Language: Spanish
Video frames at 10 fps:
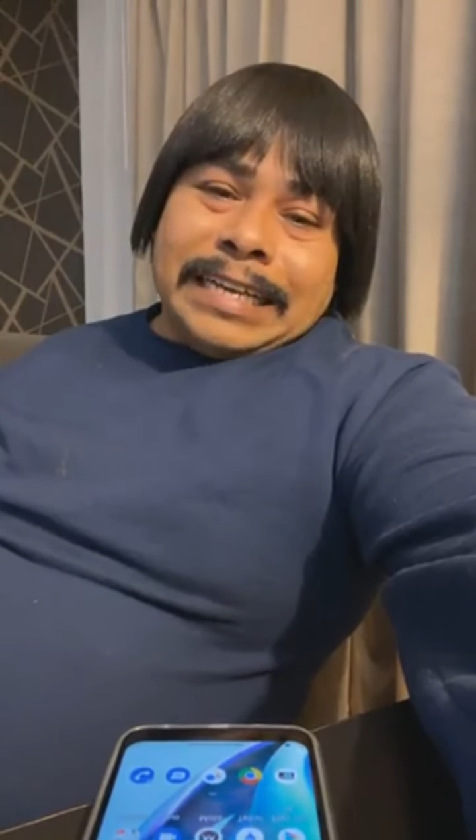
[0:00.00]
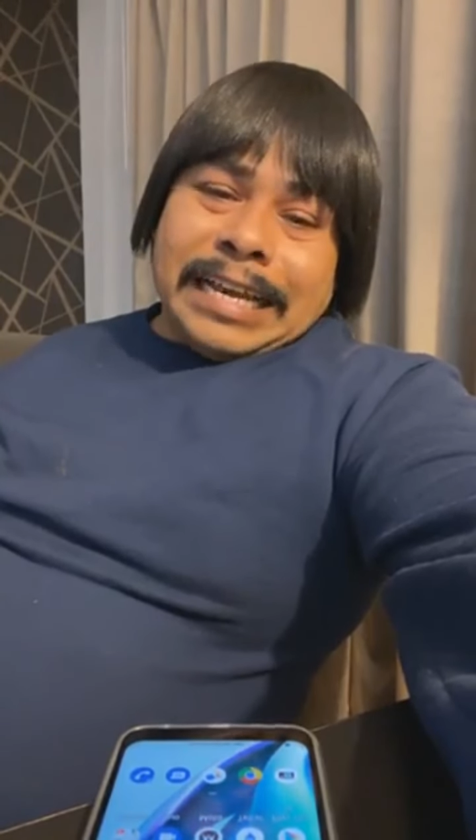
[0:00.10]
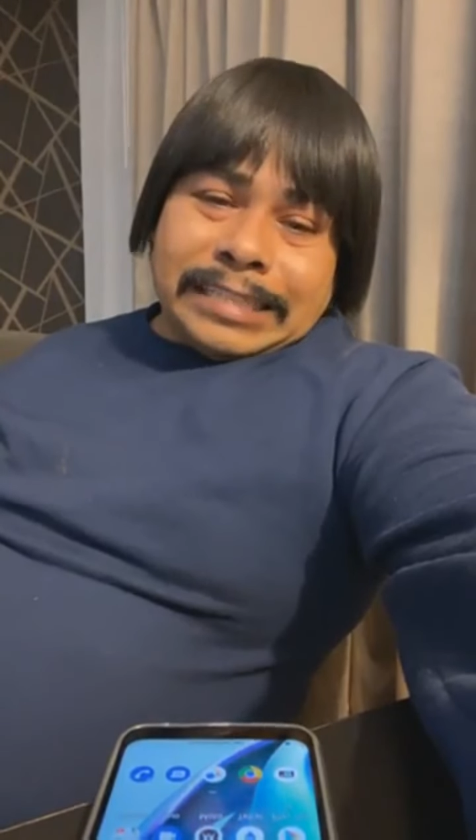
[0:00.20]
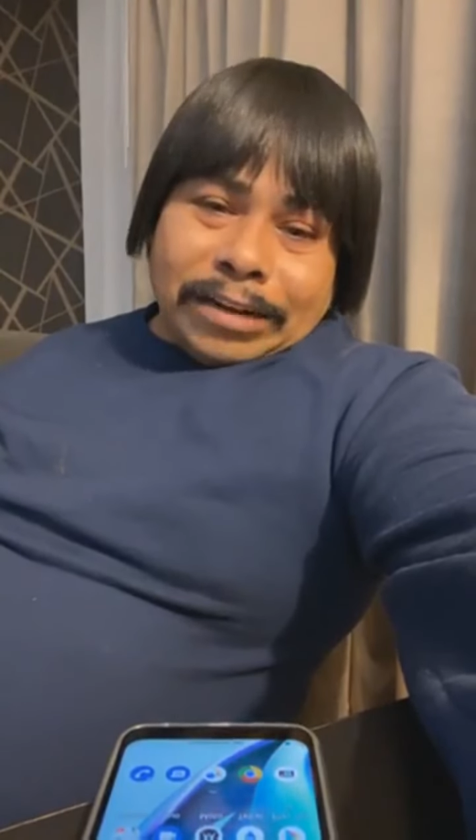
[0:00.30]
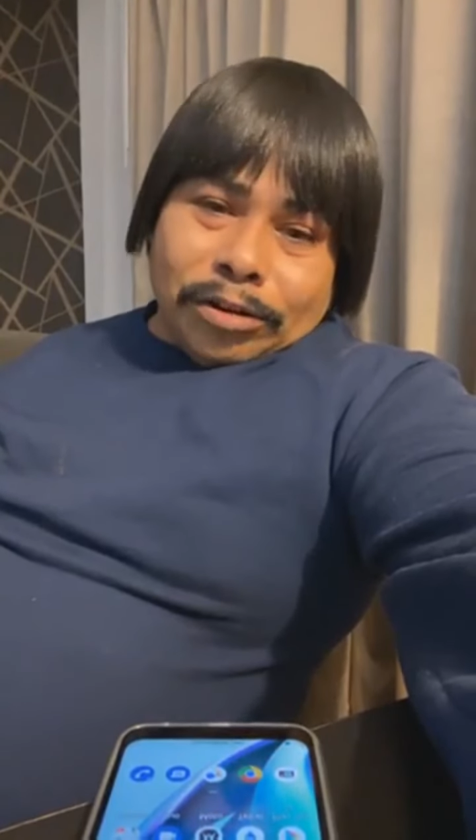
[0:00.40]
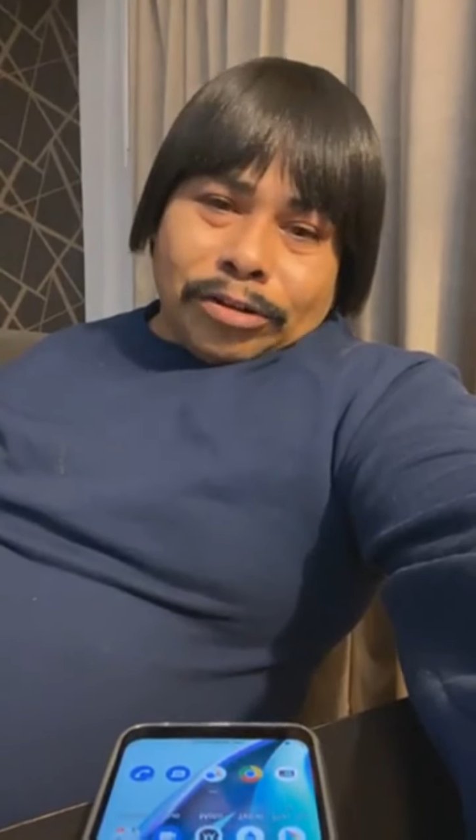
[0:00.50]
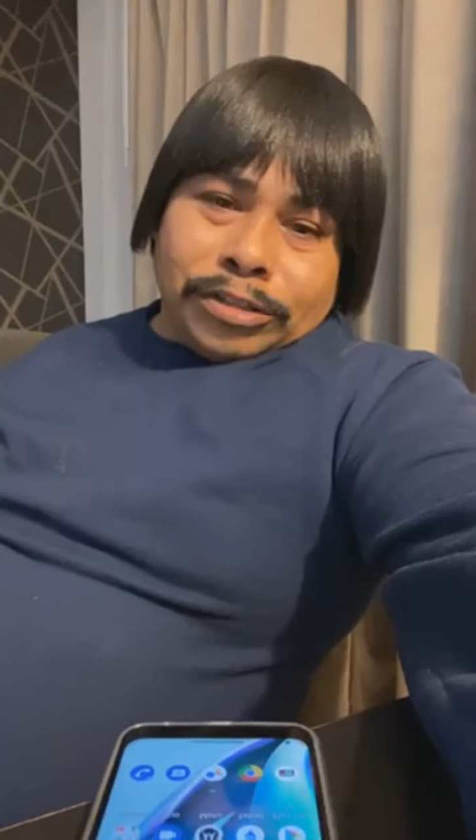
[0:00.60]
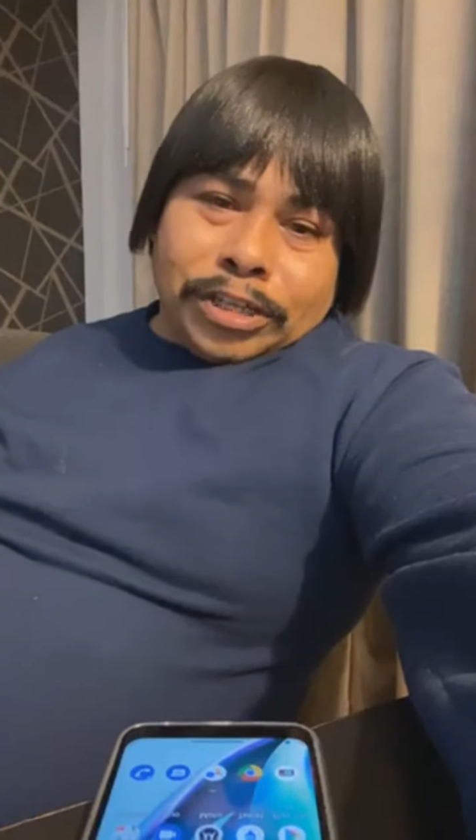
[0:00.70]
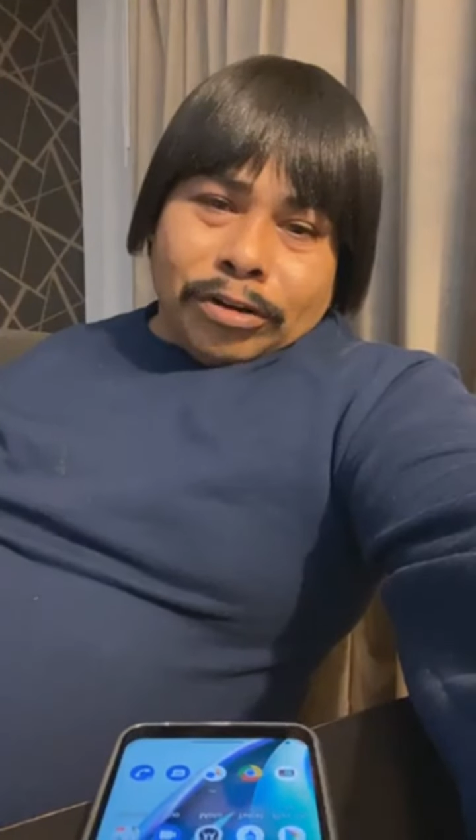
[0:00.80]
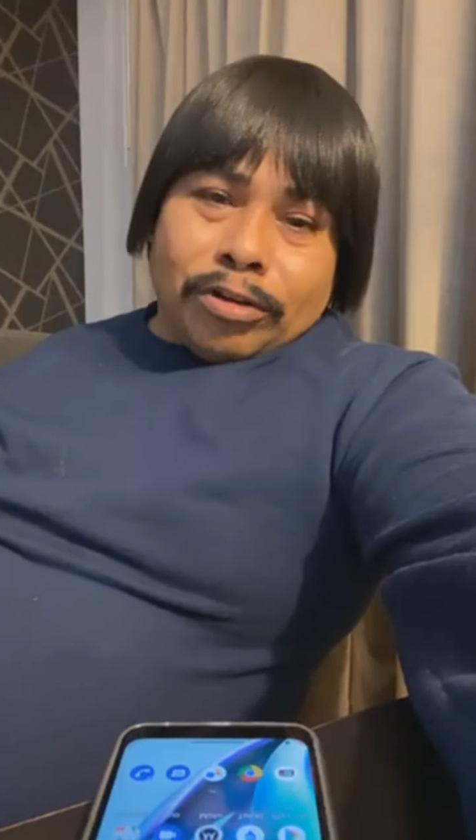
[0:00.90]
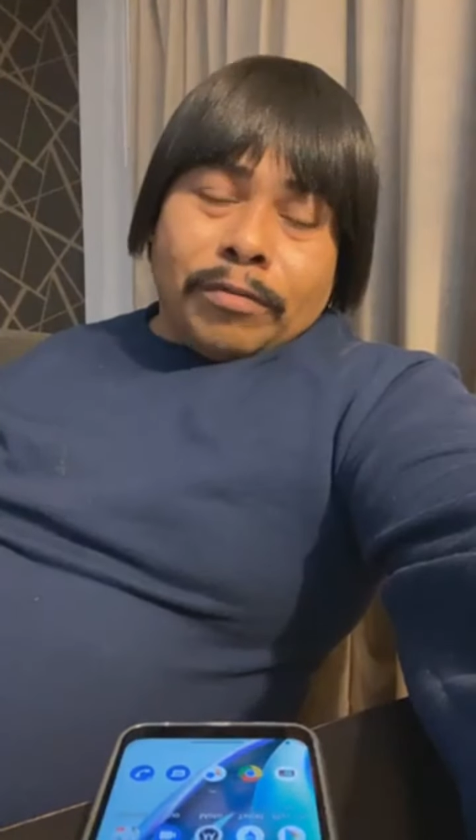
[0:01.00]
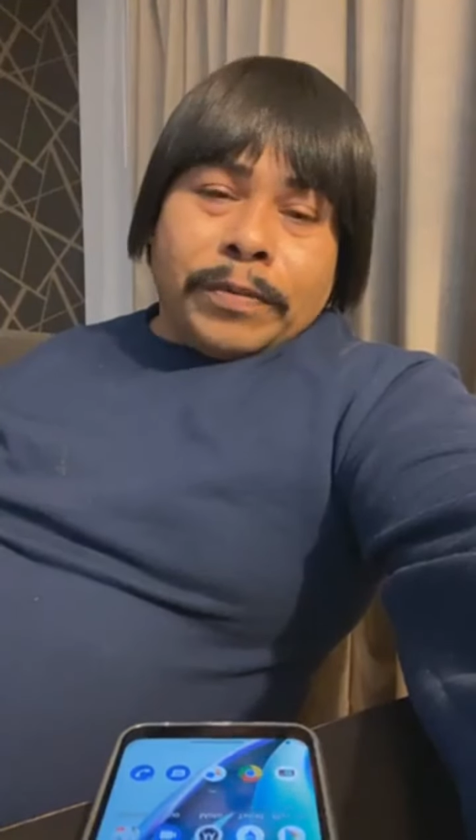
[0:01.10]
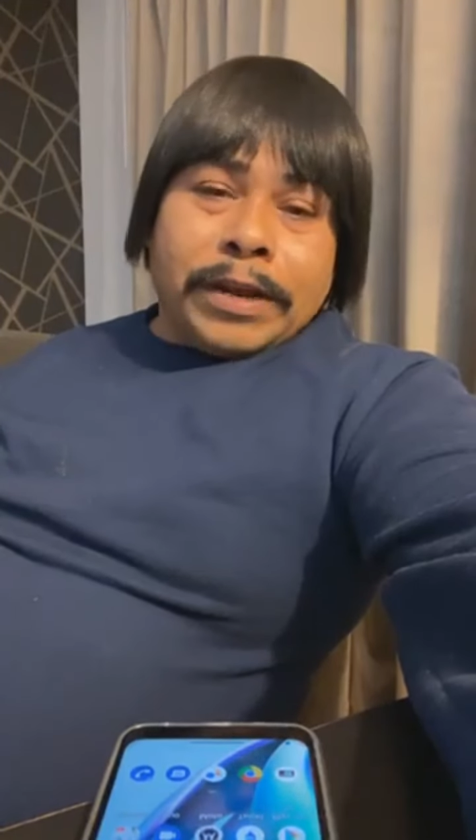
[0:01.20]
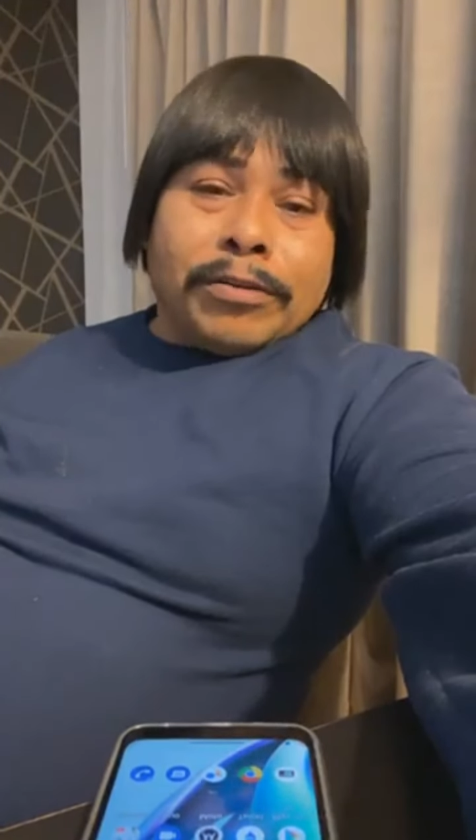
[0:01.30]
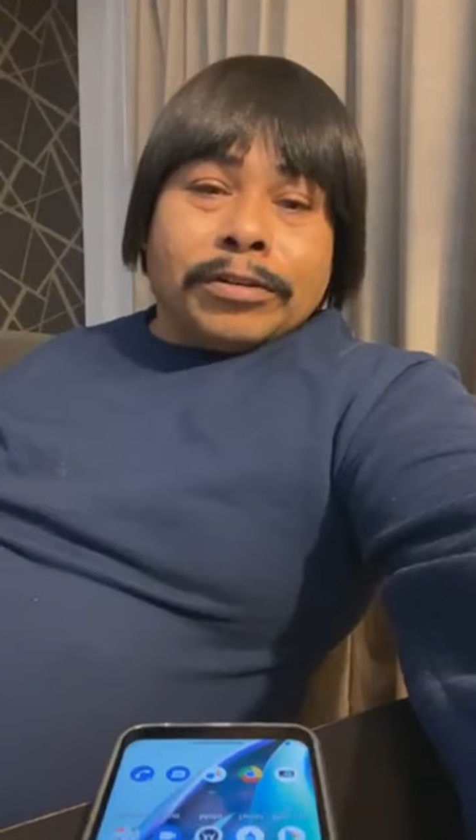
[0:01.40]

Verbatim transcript: Ese acordeón sí lo compré